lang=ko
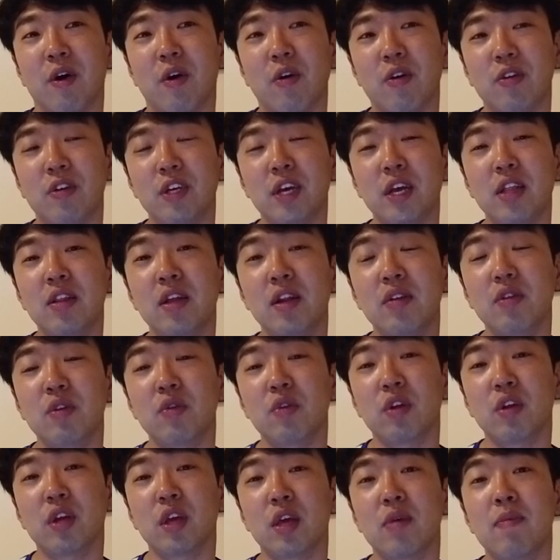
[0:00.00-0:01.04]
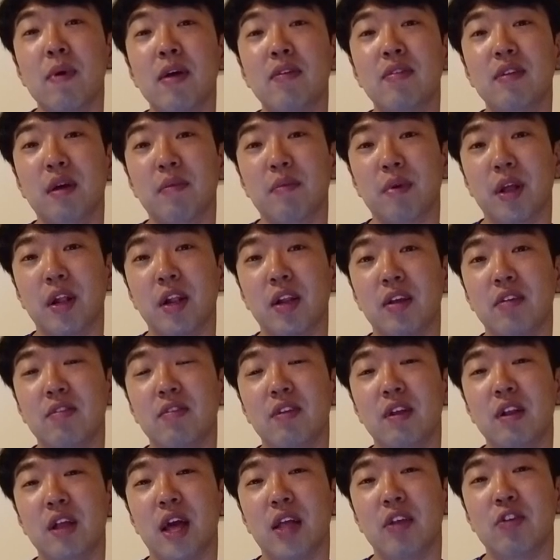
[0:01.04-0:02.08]
어, 시애틀에서도 이제 2박 3일
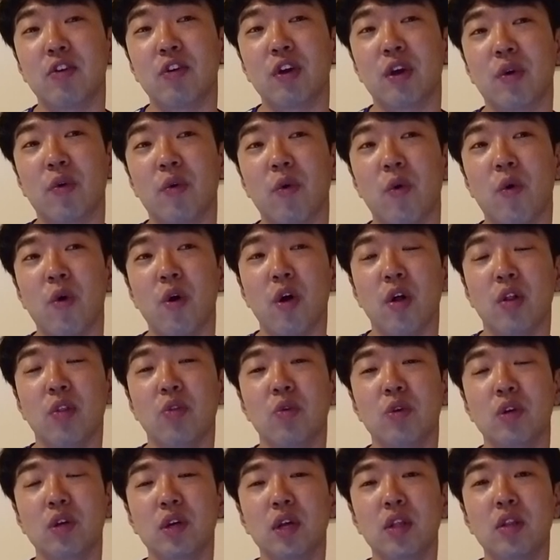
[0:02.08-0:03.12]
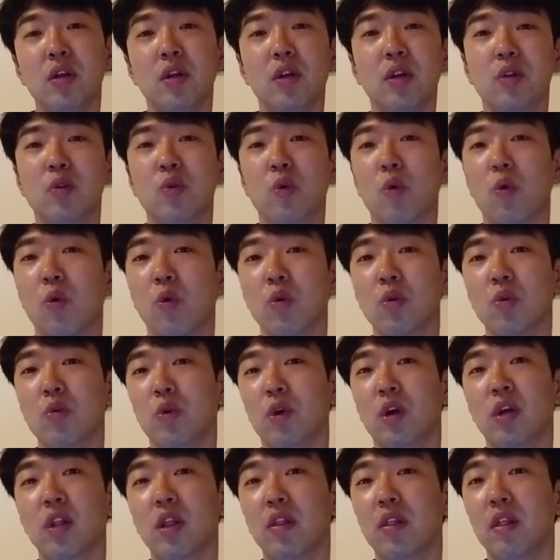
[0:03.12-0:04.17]
있을 예정이고 또 시애틀 또,
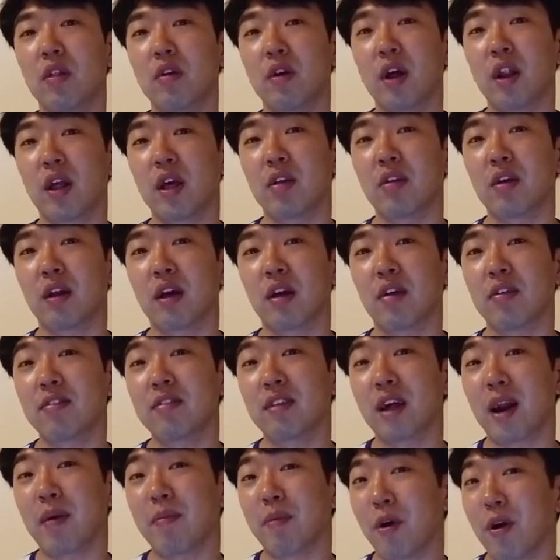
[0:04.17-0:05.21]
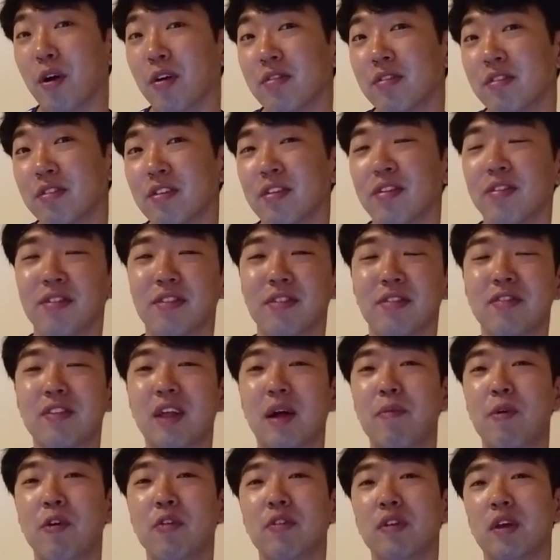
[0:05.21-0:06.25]
또 기대되는 거 하나 있잖아요 스타벅스 음,
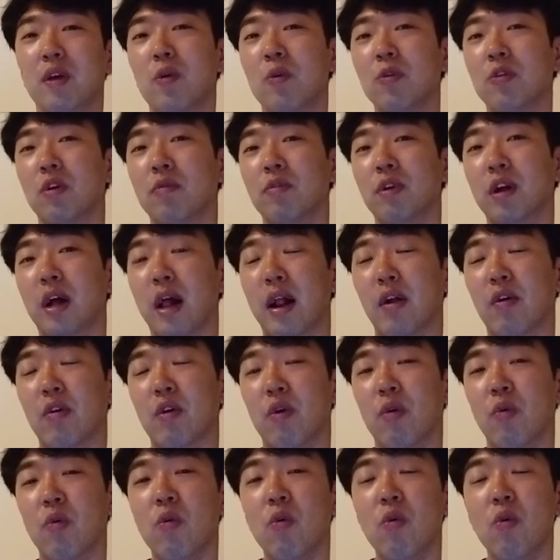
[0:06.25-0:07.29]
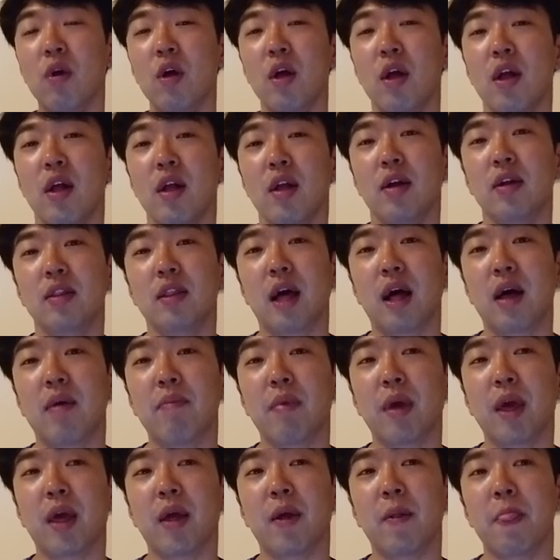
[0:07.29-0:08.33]
스타벅스 1호점을 갈 거고 그
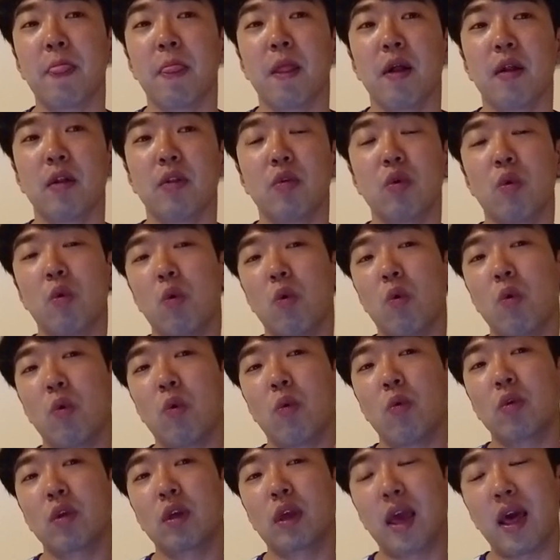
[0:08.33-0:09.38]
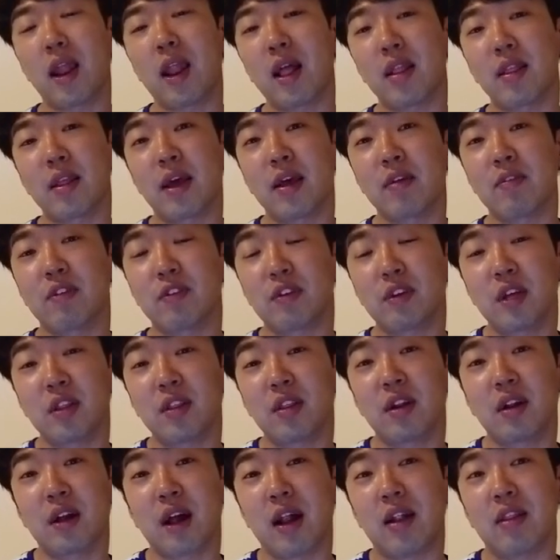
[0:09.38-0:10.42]
다음에 또 캐나다에서
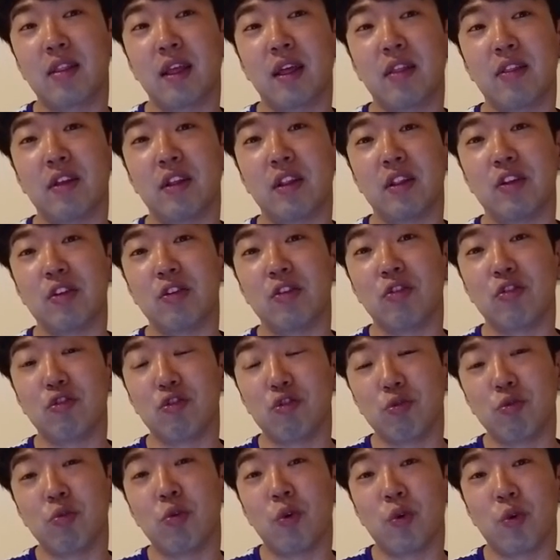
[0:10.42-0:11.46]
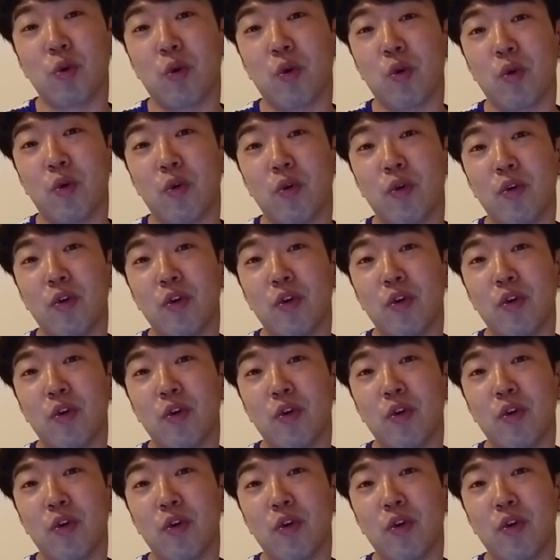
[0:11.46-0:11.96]
시애틀을 갈 때는 육로로